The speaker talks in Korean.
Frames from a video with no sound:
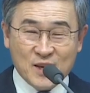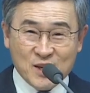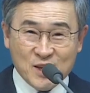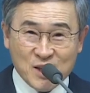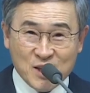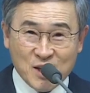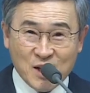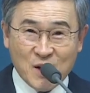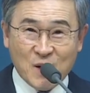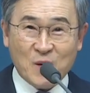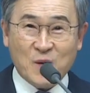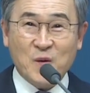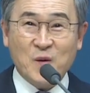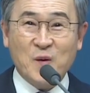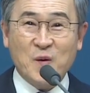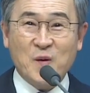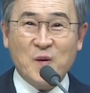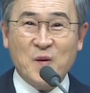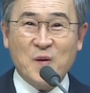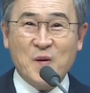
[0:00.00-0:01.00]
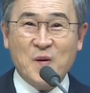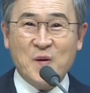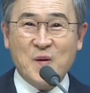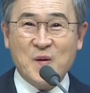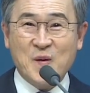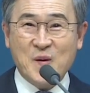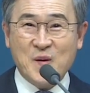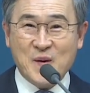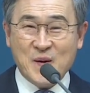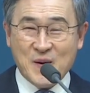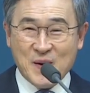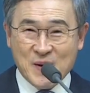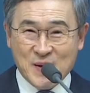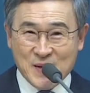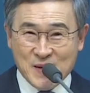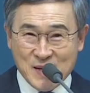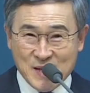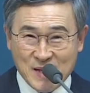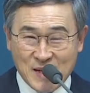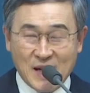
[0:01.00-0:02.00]
일하고
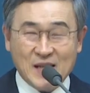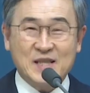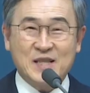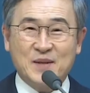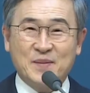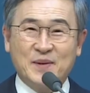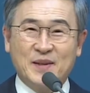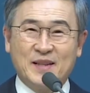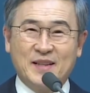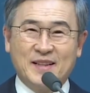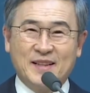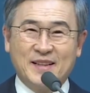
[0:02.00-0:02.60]
일하심을